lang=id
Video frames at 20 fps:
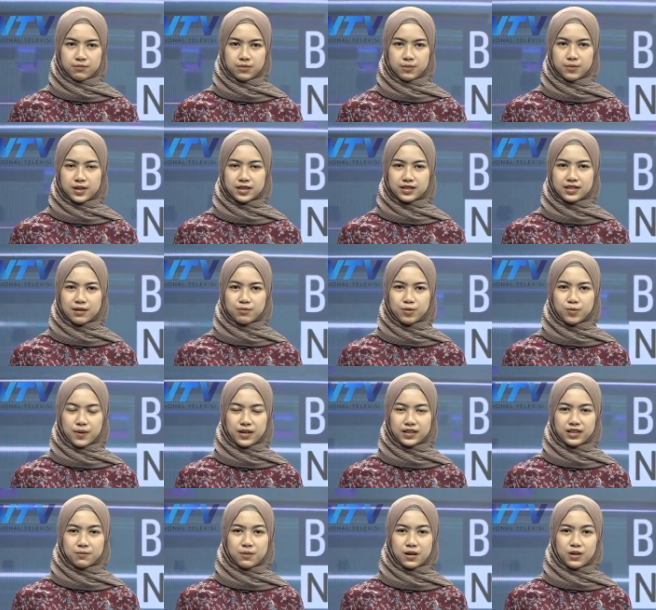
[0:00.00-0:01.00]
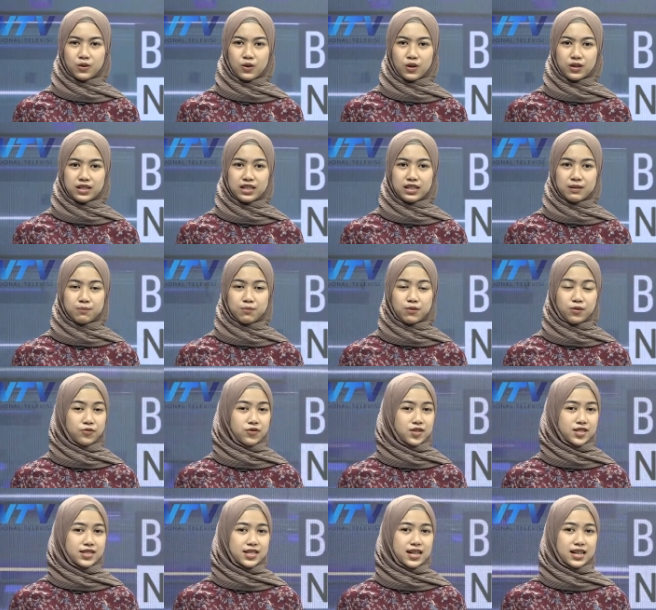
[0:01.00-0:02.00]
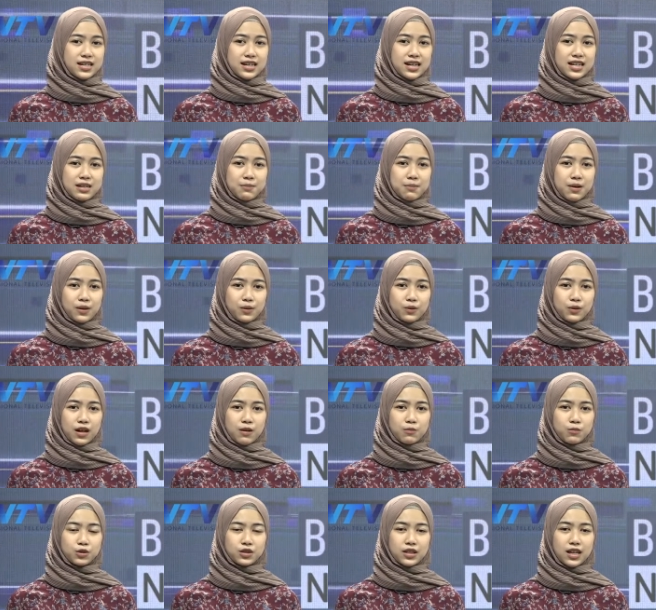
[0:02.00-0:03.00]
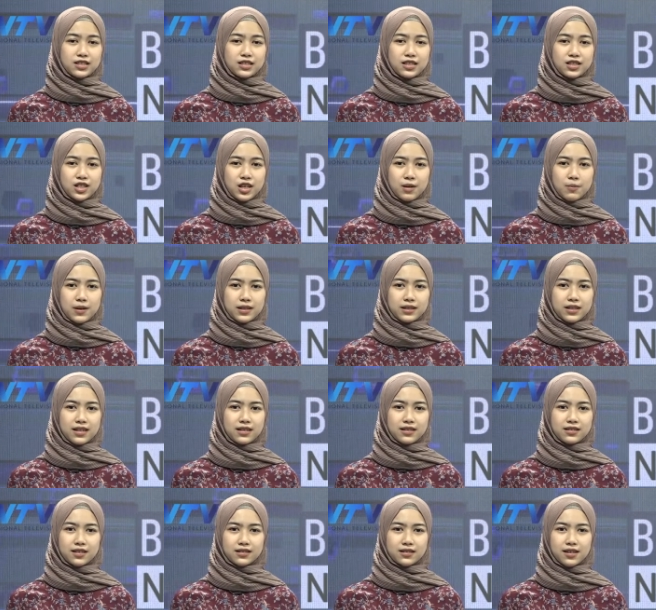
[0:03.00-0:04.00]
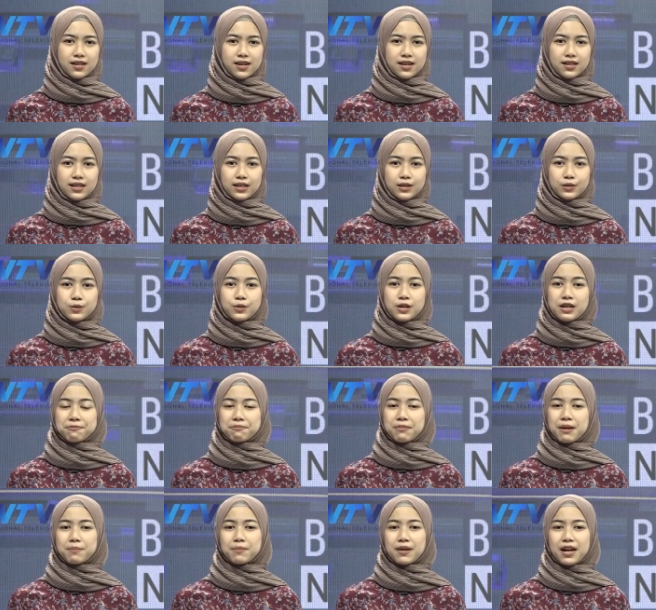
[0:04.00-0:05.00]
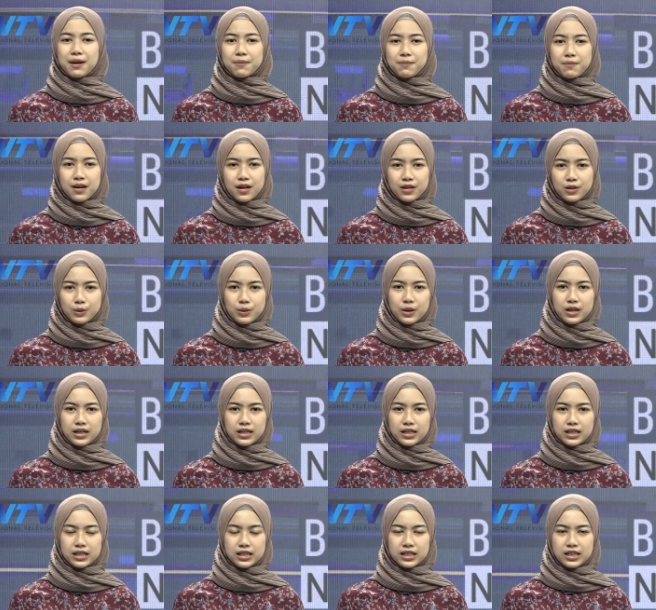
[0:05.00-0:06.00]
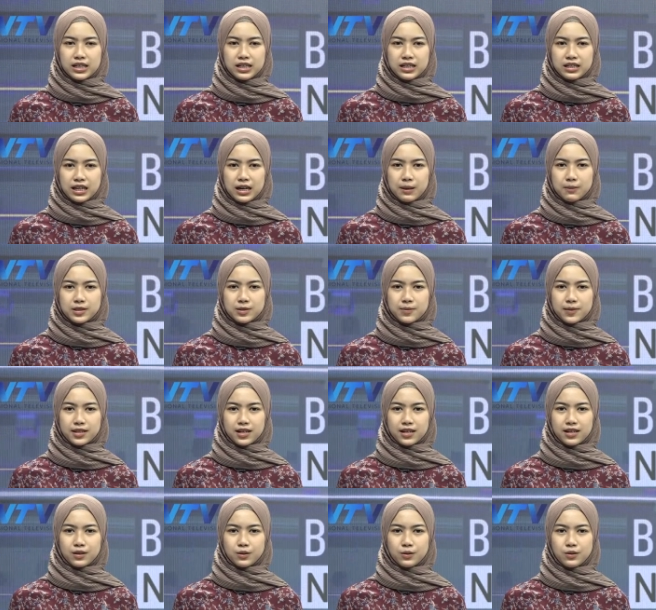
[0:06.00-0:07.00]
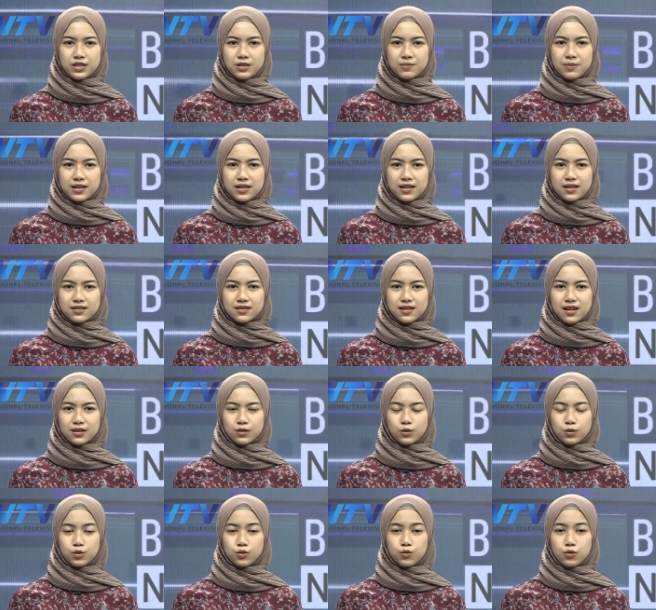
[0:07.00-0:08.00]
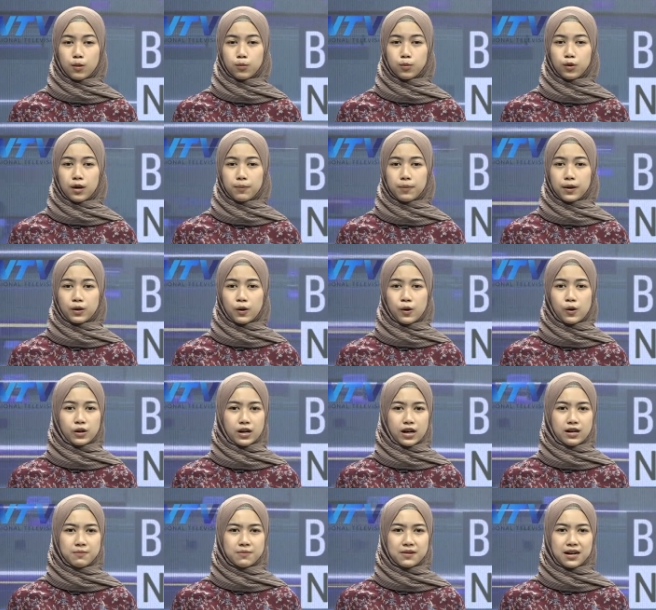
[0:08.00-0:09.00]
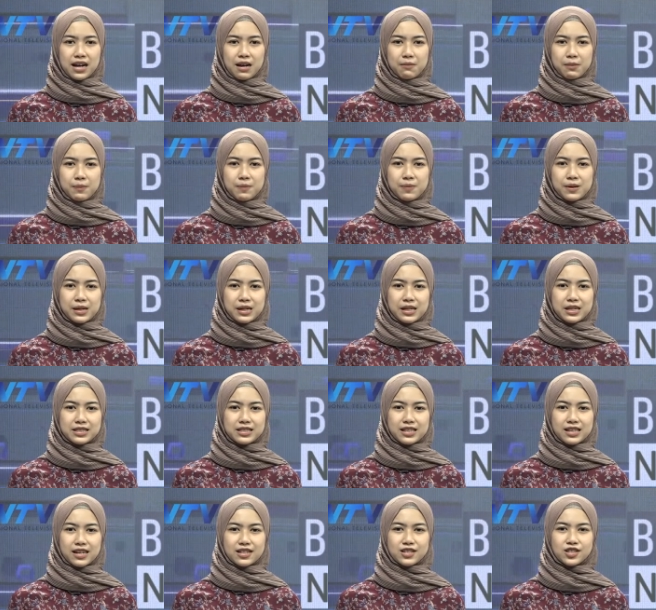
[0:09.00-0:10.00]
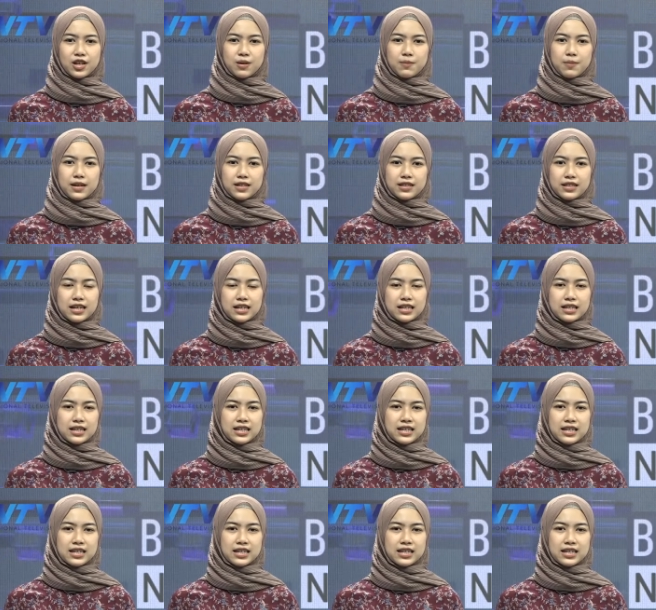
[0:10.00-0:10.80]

Pemirsa Bupati Banyuwangi Ibu Ipuk Festiandani melakukan mutasi jabatan di jajaran lingkungan Pemkab Banyuwangi. Dalam kesempatan itu, sebanyak 128 orang mengalami pergeseran jabatan.